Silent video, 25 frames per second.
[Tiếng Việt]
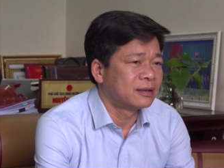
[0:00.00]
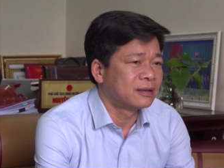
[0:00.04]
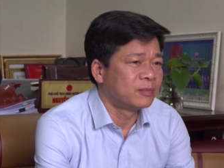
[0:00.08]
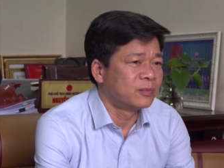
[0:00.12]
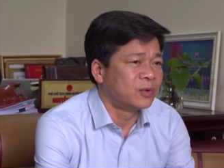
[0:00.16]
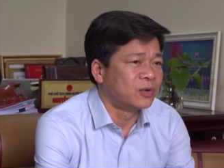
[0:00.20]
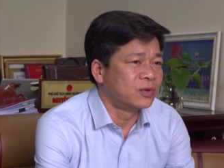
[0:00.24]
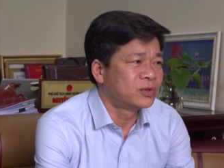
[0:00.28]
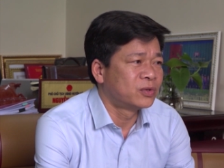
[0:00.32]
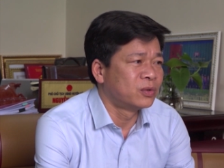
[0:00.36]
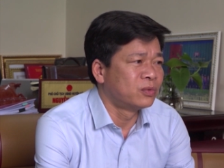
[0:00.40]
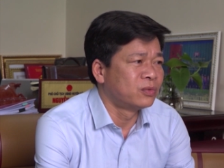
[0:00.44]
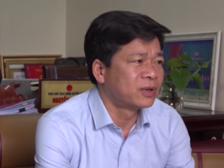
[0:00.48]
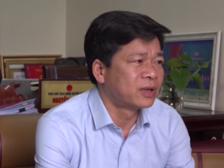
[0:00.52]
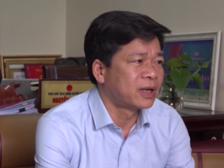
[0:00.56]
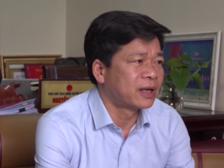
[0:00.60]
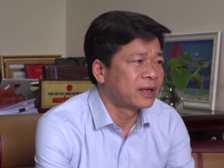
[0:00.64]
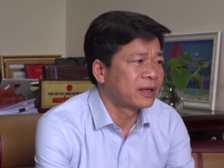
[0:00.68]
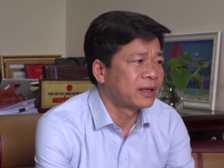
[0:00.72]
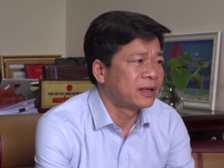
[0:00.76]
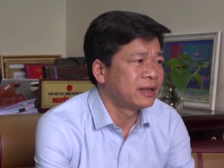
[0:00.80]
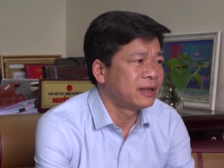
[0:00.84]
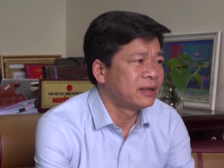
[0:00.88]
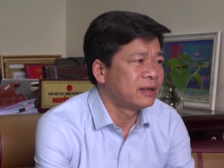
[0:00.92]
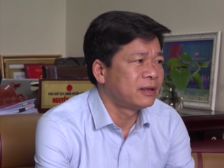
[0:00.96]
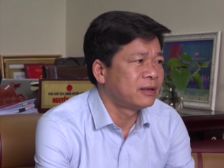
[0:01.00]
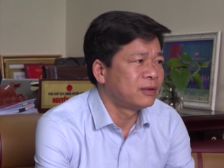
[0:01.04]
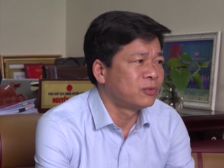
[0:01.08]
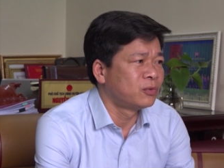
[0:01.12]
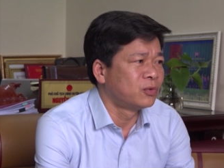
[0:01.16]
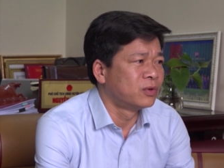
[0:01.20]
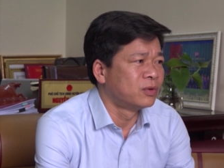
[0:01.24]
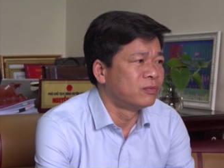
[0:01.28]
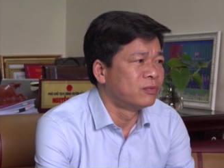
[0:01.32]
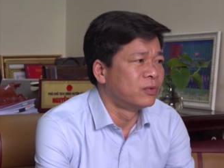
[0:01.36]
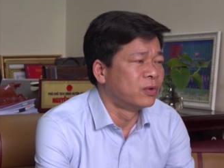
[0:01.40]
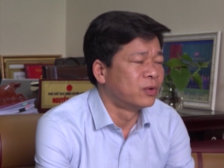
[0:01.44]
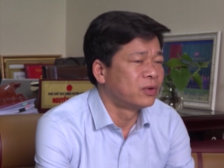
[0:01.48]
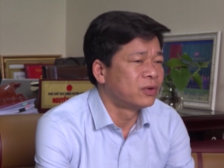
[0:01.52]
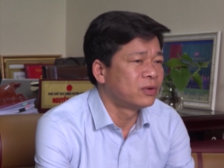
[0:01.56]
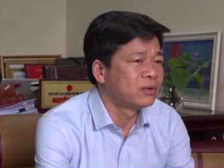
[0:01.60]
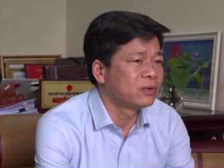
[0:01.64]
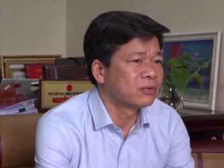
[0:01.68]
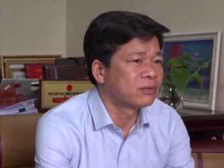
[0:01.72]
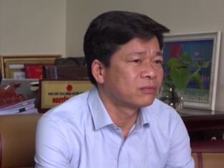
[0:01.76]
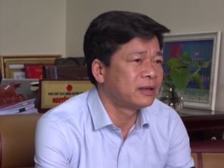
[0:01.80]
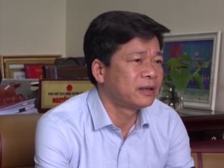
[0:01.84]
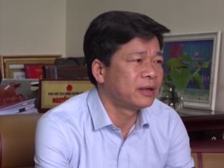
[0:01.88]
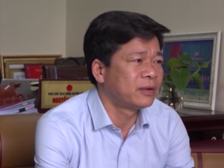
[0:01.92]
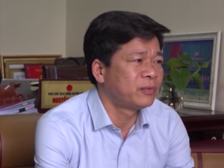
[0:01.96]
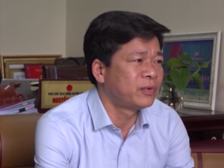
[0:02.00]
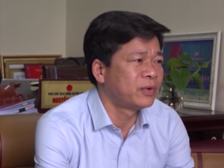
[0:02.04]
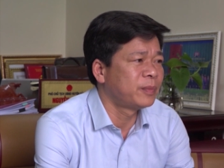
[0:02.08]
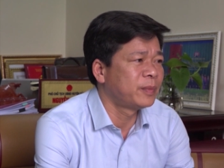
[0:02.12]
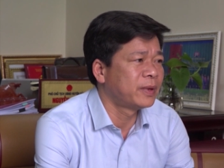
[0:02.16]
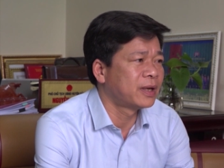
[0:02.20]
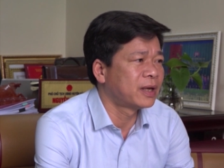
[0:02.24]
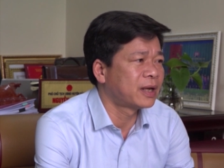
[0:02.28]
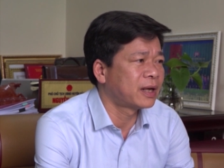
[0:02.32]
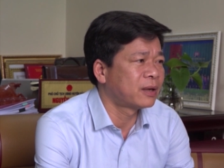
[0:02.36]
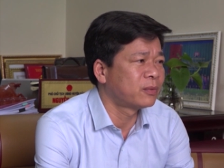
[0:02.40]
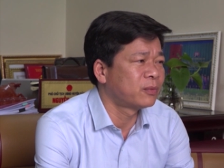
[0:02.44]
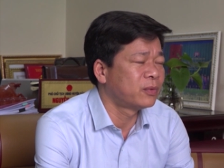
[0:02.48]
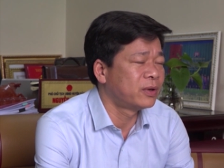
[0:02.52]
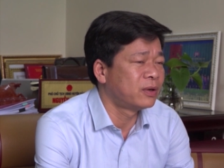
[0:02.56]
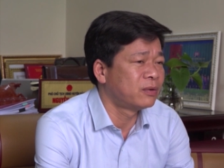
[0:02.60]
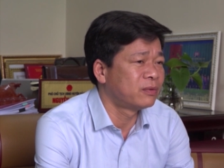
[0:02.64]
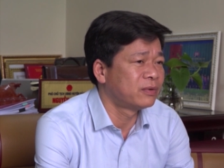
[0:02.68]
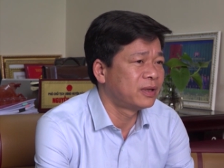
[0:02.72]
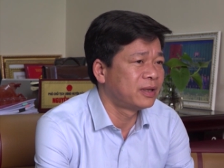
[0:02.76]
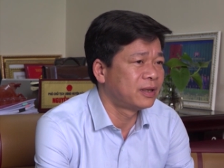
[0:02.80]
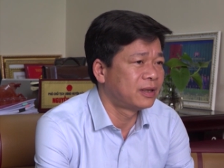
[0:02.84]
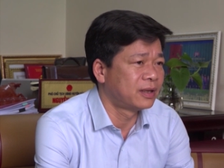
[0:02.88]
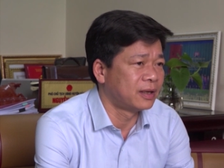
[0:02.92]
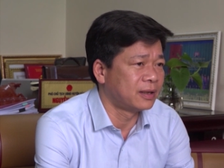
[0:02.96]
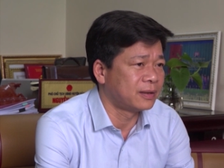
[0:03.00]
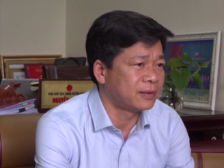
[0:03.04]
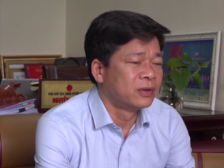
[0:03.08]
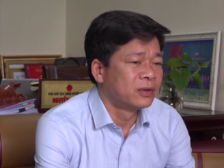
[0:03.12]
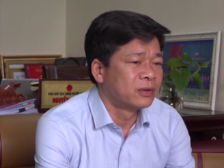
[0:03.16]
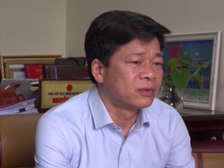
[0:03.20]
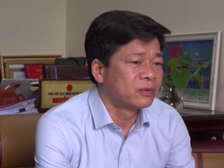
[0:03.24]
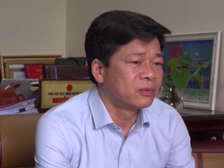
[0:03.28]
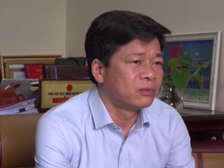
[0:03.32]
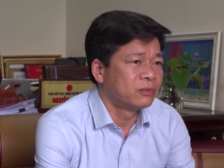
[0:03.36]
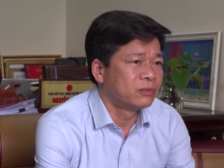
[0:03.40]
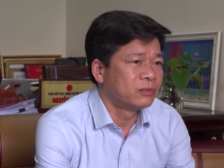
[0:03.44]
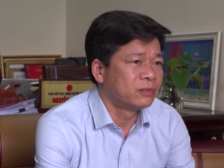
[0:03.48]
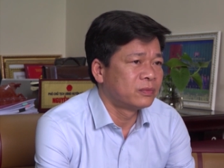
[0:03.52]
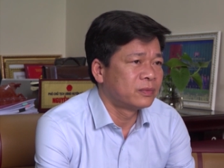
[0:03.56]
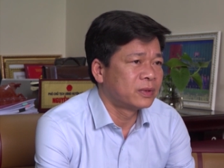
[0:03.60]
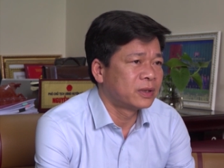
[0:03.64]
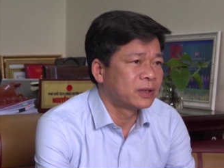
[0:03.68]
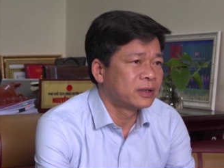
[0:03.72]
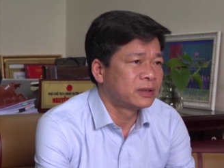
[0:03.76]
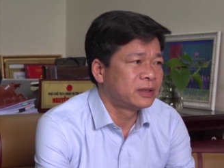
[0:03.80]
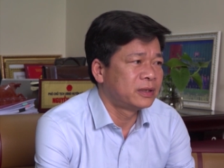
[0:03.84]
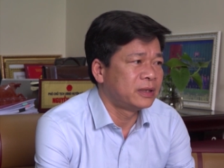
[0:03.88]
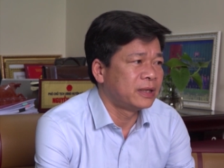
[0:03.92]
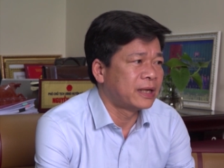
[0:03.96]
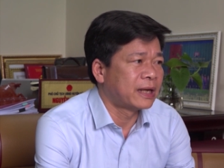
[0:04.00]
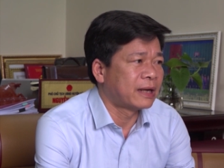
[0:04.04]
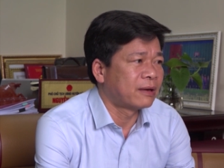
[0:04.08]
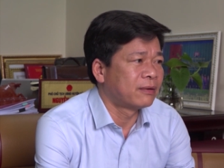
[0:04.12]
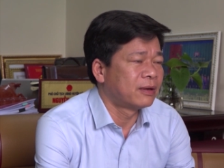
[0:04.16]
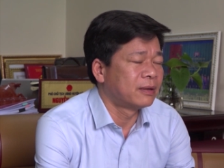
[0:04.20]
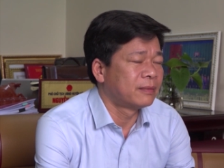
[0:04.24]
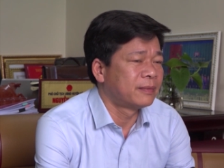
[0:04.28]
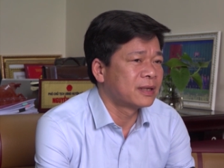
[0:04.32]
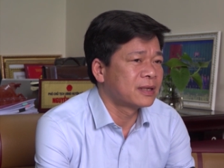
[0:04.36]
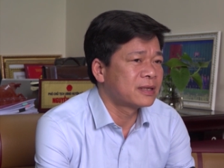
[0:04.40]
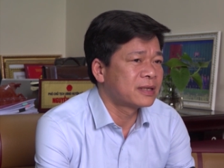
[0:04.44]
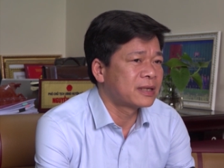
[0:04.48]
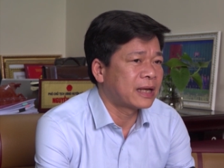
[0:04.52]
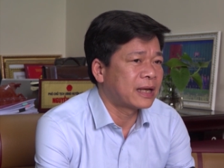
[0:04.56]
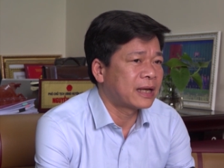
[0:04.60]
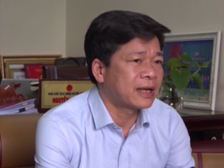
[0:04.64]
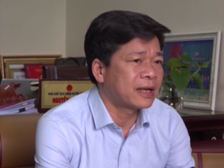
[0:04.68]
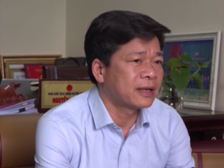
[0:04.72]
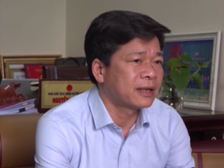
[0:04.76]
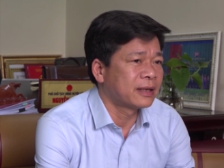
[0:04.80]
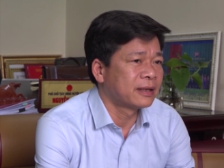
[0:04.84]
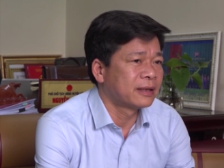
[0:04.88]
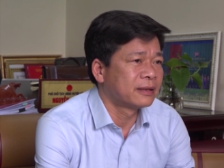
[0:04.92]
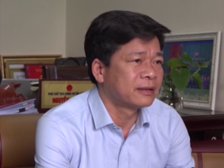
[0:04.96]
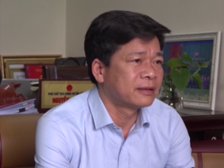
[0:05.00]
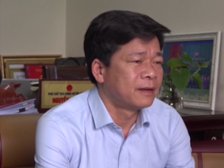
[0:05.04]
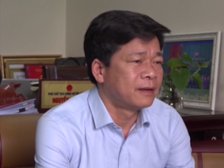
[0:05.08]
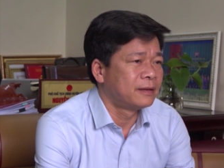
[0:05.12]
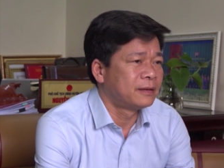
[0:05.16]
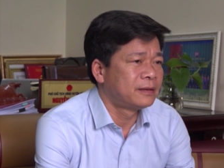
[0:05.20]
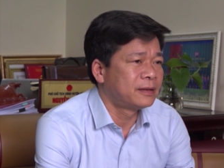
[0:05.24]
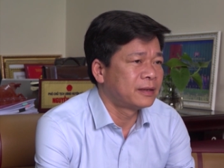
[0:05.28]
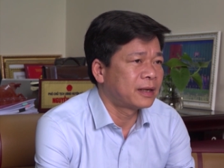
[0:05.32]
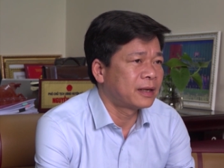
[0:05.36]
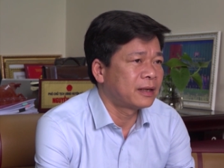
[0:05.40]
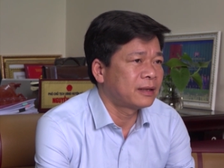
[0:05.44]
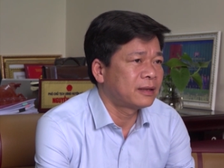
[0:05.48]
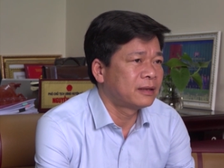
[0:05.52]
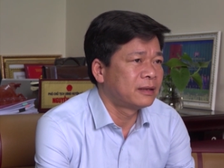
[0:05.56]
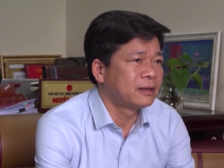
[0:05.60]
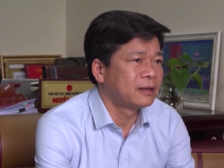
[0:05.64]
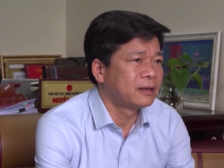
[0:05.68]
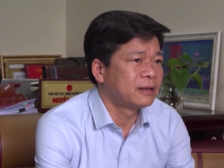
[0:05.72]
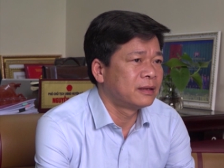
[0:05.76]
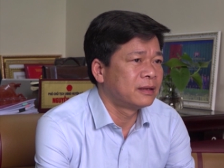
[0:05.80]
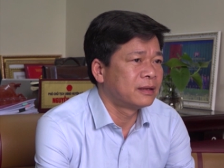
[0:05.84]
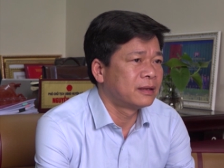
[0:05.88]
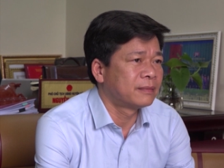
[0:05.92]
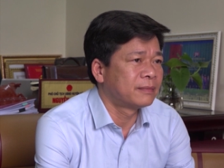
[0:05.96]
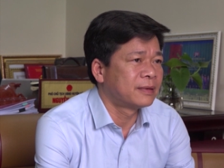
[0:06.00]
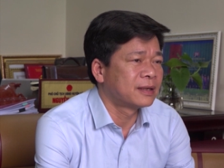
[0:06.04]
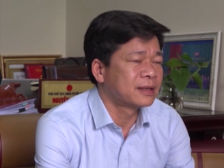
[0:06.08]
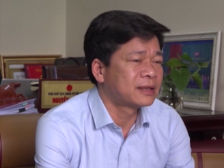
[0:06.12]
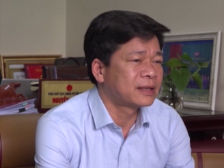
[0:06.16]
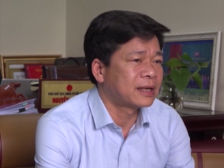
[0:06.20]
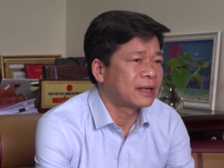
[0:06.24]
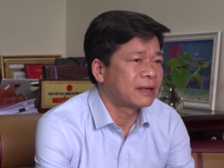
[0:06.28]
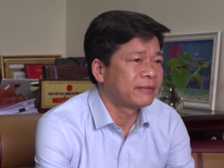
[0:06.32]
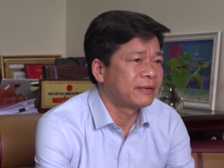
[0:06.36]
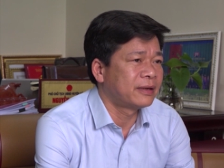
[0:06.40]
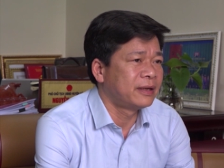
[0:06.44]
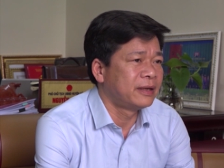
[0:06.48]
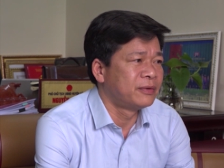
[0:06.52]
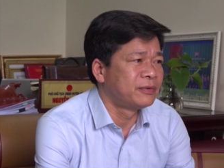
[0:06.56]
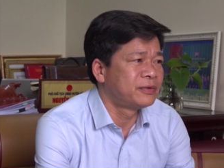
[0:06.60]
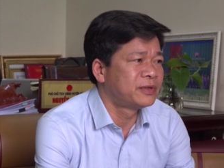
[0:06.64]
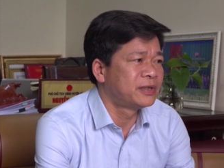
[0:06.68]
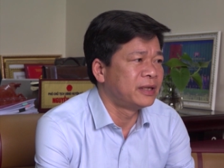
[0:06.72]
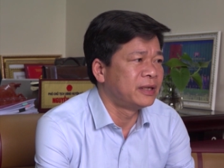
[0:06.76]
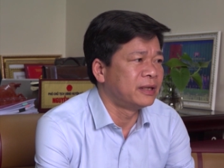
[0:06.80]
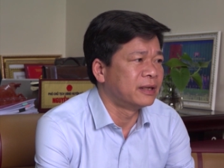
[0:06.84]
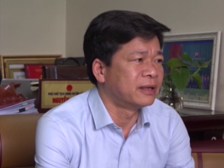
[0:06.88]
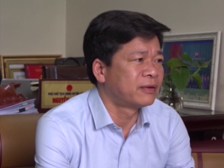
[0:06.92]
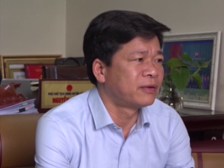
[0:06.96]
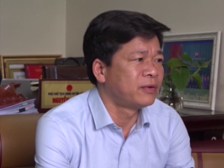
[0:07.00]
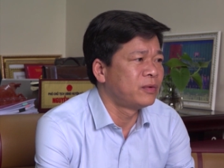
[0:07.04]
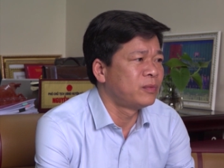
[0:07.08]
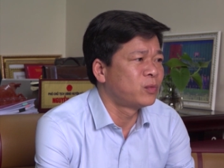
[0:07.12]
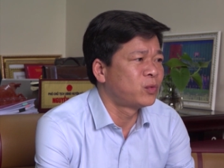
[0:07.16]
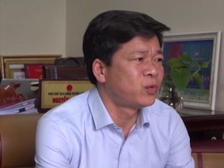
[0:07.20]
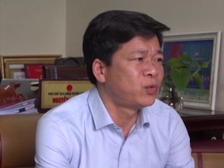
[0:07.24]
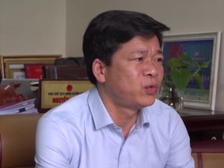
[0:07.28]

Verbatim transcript: bổ sung các cái nguồn vốn nghị quyết 12 của hội đồng dân tỉnh cũng chỉ đạo hợp tác xã thì trước hết thì hợp tác xã phải điều chỉnh quy,